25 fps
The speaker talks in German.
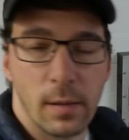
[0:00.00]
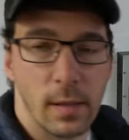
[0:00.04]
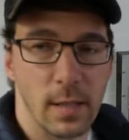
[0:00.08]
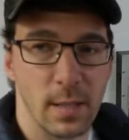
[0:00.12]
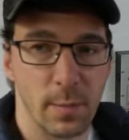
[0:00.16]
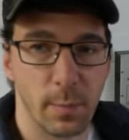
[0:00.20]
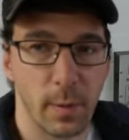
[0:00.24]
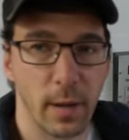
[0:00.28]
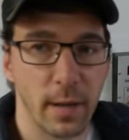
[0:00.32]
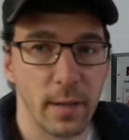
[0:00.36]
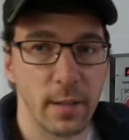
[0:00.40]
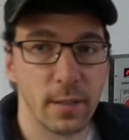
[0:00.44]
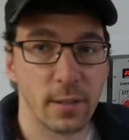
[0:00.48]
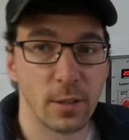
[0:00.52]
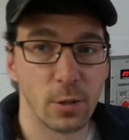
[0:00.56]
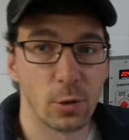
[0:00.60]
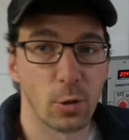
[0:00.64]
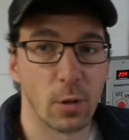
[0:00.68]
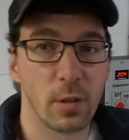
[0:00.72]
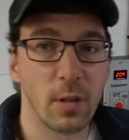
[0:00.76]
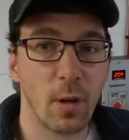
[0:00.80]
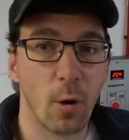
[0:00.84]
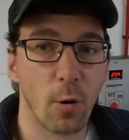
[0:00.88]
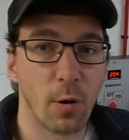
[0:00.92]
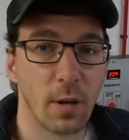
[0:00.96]
Jetzt blendet die
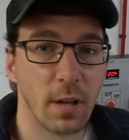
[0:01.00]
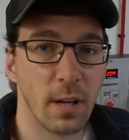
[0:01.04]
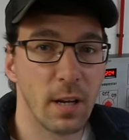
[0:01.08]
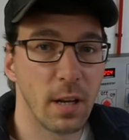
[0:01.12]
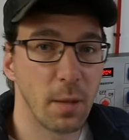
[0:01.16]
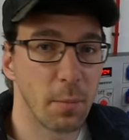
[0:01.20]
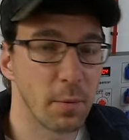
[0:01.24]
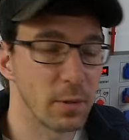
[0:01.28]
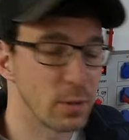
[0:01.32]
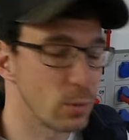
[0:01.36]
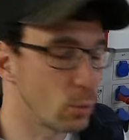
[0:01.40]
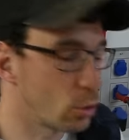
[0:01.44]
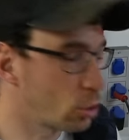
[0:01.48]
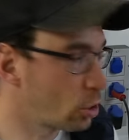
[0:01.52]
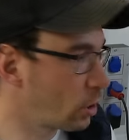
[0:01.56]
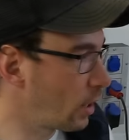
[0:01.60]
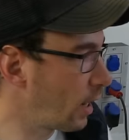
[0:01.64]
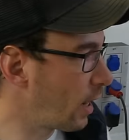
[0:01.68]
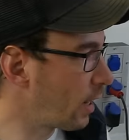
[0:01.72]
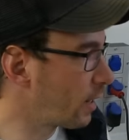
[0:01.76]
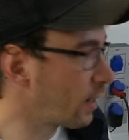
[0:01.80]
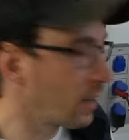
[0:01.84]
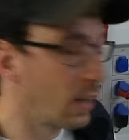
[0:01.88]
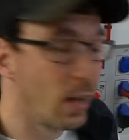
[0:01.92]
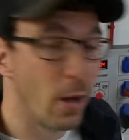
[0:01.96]
Sonne auch hier nicht mehr so
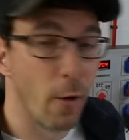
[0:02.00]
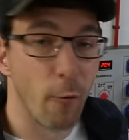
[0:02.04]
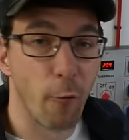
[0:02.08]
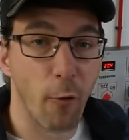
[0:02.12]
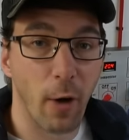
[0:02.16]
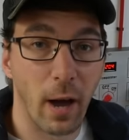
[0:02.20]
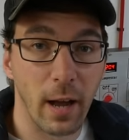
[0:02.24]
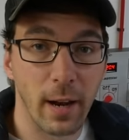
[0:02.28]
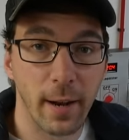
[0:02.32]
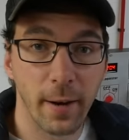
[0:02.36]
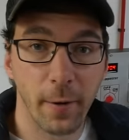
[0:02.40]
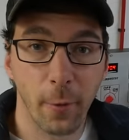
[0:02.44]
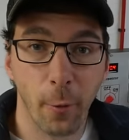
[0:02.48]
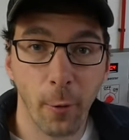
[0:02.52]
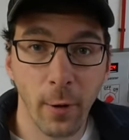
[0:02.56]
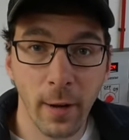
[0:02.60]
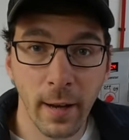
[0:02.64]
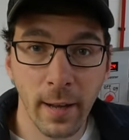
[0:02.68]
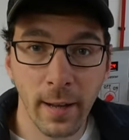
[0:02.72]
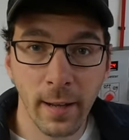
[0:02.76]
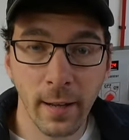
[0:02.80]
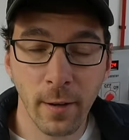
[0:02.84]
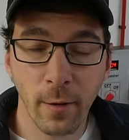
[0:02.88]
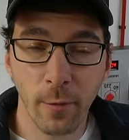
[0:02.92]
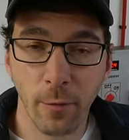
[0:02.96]
stark. Für alle
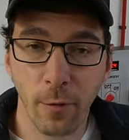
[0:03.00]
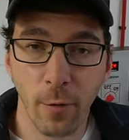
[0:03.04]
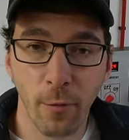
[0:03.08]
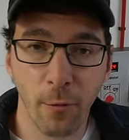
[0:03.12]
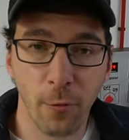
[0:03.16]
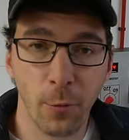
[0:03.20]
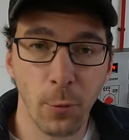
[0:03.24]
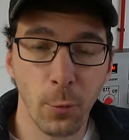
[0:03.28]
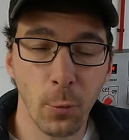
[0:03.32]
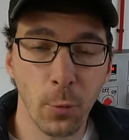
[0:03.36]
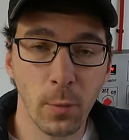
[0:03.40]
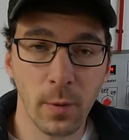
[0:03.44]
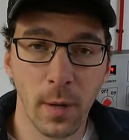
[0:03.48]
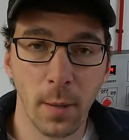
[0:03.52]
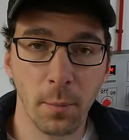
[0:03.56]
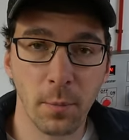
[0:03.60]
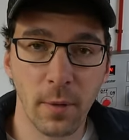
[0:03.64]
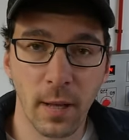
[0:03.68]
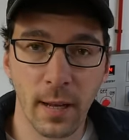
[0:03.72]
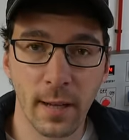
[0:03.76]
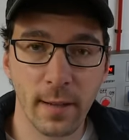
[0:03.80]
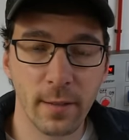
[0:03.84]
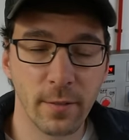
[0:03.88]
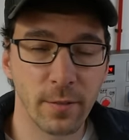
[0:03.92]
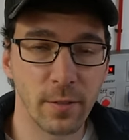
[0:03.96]
Neulinge
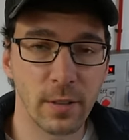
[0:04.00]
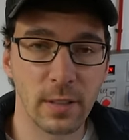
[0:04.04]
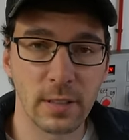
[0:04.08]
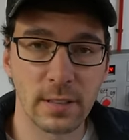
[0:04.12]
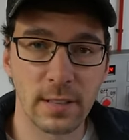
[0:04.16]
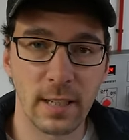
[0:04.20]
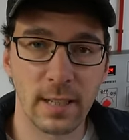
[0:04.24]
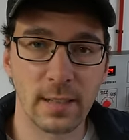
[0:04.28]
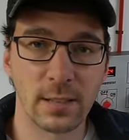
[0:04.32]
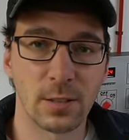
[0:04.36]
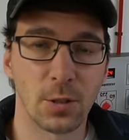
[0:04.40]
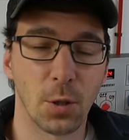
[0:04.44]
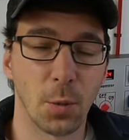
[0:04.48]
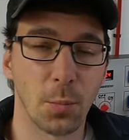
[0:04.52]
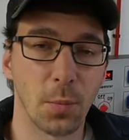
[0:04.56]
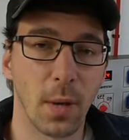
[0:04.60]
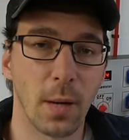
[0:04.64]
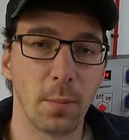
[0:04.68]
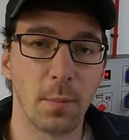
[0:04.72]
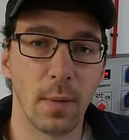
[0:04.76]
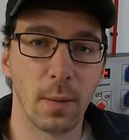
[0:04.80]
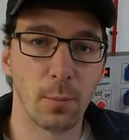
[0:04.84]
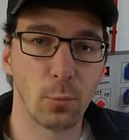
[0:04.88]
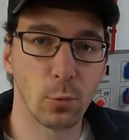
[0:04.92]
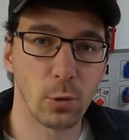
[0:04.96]
5-Minuten-Update. Wie gesagt, es kommt
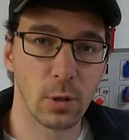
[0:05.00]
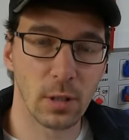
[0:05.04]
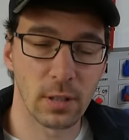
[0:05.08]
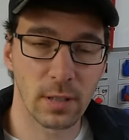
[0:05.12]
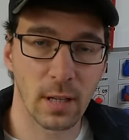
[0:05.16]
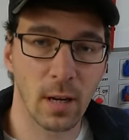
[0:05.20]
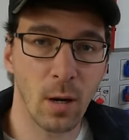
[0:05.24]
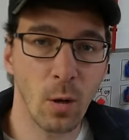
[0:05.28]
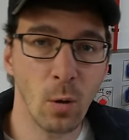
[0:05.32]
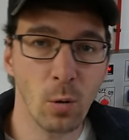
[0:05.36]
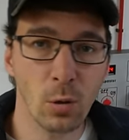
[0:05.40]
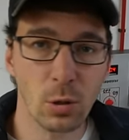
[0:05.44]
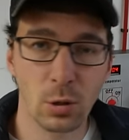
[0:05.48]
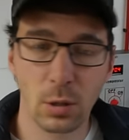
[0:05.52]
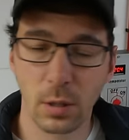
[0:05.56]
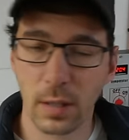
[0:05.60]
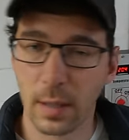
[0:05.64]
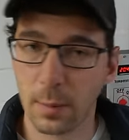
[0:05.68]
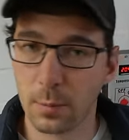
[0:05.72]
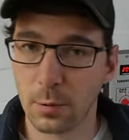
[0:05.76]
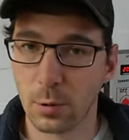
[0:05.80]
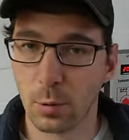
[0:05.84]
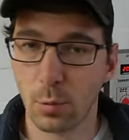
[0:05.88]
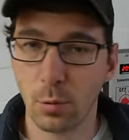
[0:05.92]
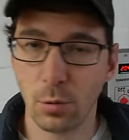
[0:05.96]
einmal im Monat raus. Da
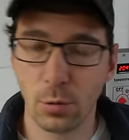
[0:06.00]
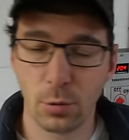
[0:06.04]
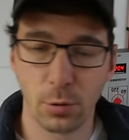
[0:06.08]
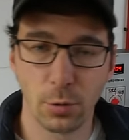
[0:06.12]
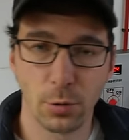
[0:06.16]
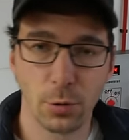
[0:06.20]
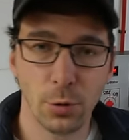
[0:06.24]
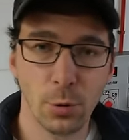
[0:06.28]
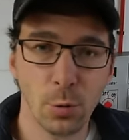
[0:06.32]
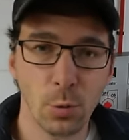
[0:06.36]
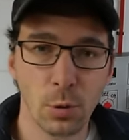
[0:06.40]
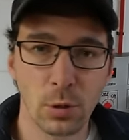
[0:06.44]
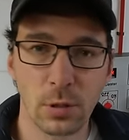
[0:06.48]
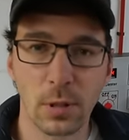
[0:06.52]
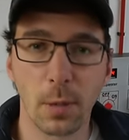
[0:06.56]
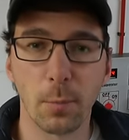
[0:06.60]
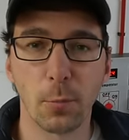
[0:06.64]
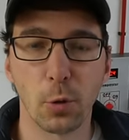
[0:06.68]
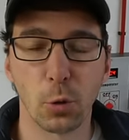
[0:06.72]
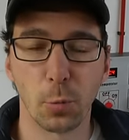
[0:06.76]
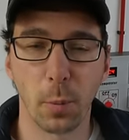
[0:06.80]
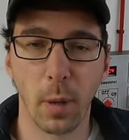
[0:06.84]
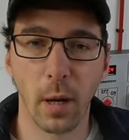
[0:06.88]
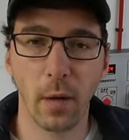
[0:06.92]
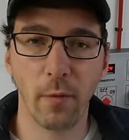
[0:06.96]
gibt es rund die News, dann
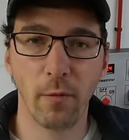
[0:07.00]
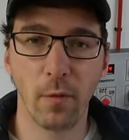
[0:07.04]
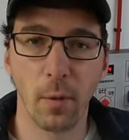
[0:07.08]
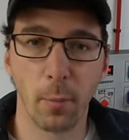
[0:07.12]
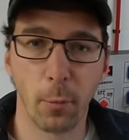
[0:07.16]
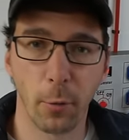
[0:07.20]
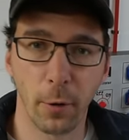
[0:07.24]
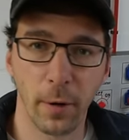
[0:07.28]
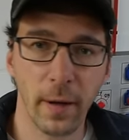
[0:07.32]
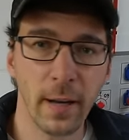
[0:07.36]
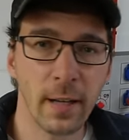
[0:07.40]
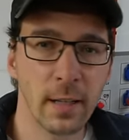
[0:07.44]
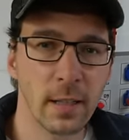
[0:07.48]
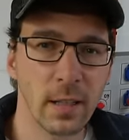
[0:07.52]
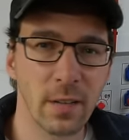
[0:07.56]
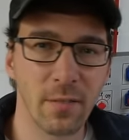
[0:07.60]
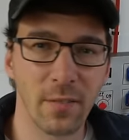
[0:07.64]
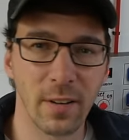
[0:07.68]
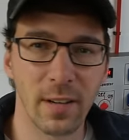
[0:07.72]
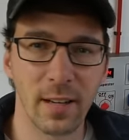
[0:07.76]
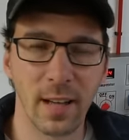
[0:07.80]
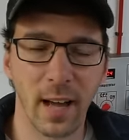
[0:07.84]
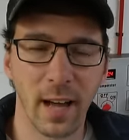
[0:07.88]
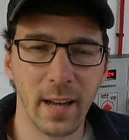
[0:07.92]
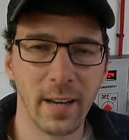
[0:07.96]
besprechen wir Projekte.
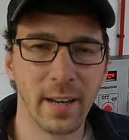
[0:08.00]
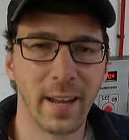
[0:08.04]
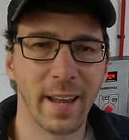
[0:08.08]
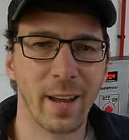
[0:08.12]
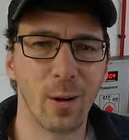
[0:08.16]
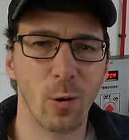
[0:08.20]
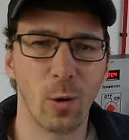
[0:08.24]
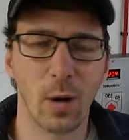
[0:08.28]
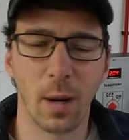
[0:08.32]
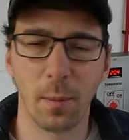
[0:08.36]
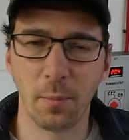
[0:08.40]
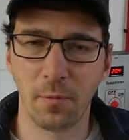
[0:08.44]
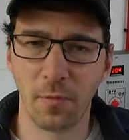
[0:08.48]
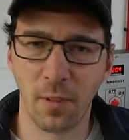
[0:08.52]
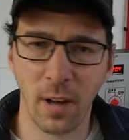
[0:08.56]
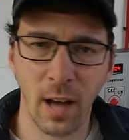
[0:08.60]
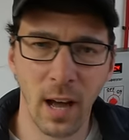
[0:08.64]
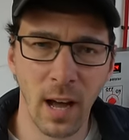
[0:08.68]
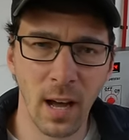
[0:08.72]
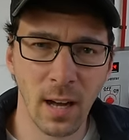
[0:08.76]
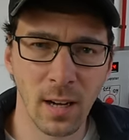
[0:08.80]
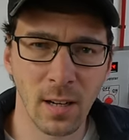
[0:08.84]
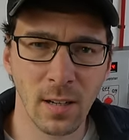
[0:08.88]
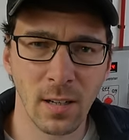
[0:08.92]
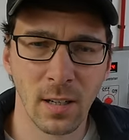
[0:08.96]
Wenn ihr Anregungen habt,
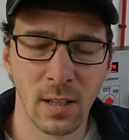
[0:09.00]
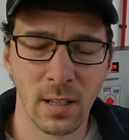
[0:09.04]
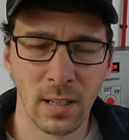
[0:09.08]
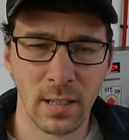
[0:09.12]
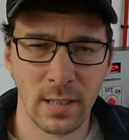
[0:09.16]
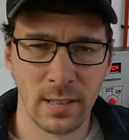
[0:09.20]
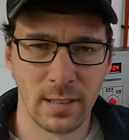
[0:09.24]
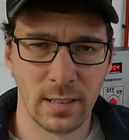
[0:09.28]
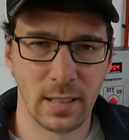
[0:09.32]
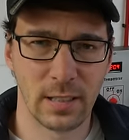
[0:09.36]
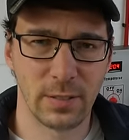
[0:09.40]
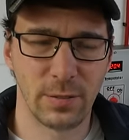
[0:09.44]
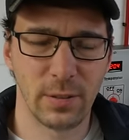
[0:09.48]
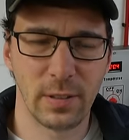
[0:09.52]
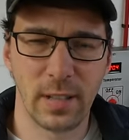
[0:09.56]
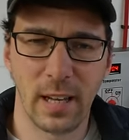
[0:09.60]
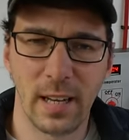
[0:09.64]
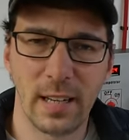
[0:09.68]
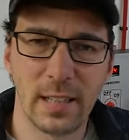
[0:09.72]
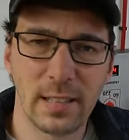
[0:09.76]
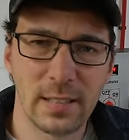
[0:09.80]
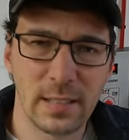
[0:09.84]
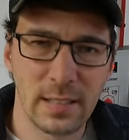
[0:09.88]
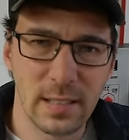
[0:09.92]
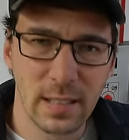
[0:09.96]
Fragen, das wird
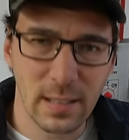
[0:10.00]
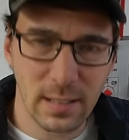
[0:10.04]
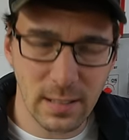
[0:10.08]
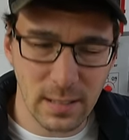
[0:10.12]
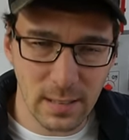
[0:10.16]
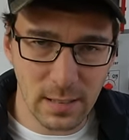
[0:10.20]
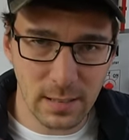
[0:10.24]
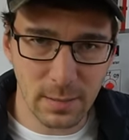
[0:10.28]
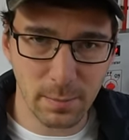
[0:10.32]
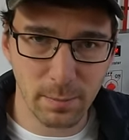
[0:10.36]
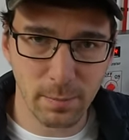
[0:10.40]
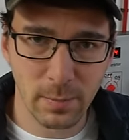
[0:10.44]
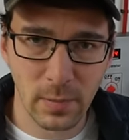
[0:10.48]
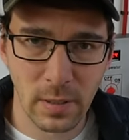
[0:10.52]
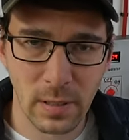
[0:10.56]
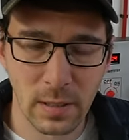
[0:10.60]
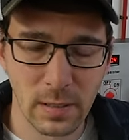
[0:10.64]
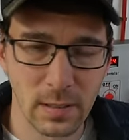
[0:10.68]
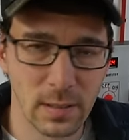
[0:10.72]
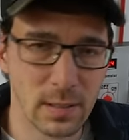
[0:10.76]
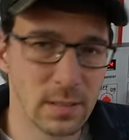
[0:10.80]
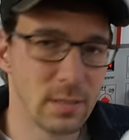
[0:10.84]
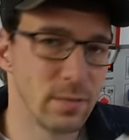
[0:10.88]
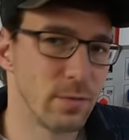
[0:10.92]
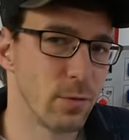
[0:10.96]
alles hier in diesem,
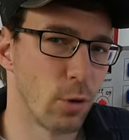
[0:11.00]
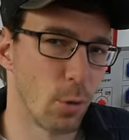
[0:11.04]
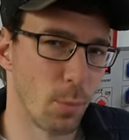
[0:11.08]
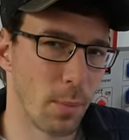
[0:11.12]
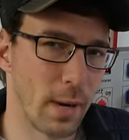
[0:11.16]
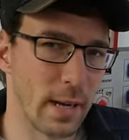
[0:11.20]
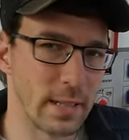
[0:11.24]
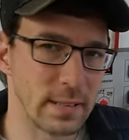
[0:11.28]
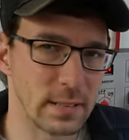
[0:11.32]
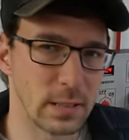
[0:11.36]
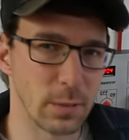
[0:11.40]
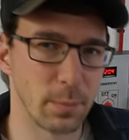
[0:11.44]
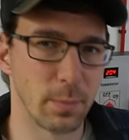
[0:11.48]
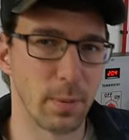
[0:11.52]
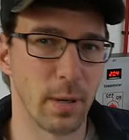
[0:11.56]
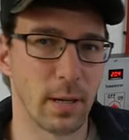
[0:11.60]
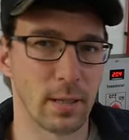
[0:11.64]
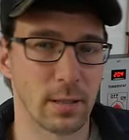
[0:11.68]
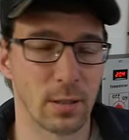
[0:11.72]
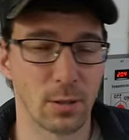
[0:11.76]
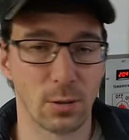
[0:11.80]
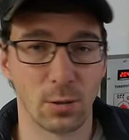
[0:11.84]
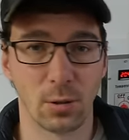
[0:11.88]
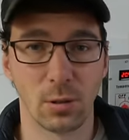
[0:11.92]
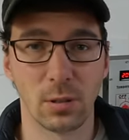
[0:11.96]
in diesem Format
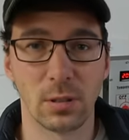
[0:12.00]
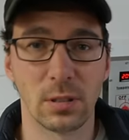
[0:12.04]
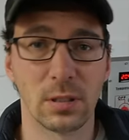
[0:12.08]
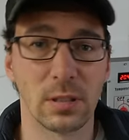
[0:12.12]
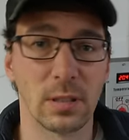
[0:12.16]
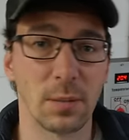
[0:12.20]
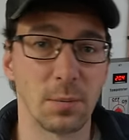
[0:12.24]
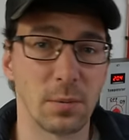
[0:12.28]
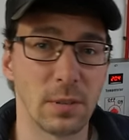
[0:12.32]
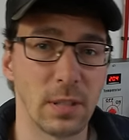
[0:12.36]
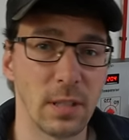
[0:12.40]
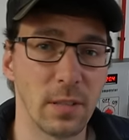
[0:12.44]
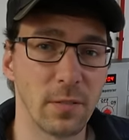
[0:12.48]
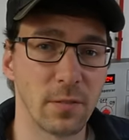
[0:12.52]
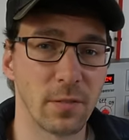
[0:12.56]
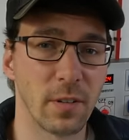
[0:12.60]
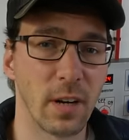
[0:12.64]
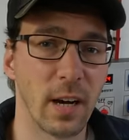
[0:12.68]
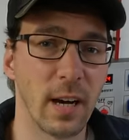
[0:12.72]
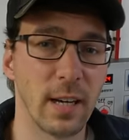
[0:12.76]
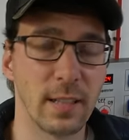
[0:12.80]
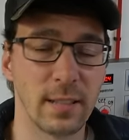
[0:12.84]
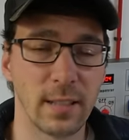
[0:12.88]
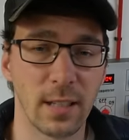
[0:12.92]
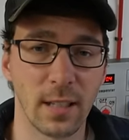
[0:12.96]
gepackt. Ansonsten gibt es jeden
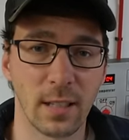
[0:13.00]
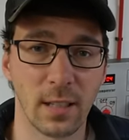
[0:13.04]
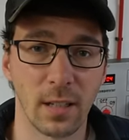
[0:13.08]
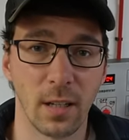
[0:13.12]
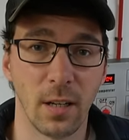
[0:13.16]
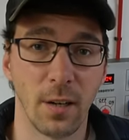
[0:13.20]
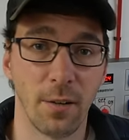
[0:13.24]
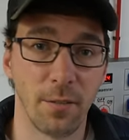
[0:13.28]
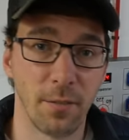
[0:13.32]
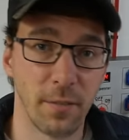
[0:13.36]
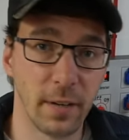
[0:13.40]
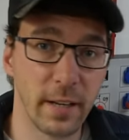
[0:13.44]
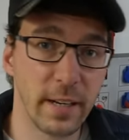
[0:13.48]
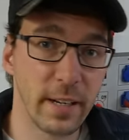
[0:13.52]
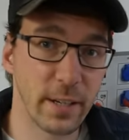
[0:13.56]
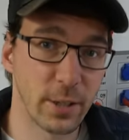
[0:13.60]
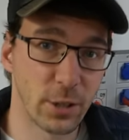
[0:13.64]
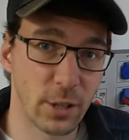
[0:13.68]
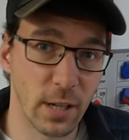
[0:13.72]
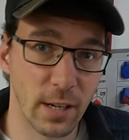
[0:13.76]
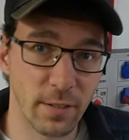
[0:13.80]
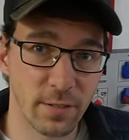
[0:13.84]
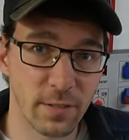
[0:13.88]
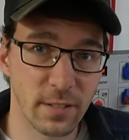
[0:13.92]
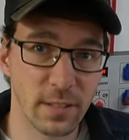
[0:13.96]
Freitag, wenn ich
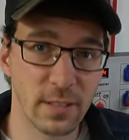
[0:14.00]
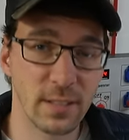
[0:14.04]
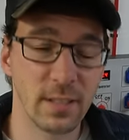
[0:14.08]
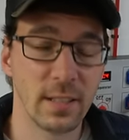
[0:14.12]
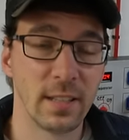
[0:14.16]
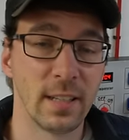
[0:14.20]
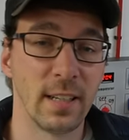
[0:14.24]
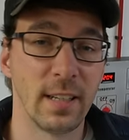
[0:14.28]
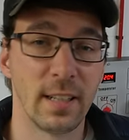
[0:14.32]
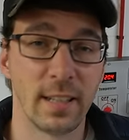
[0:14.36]
schaffe.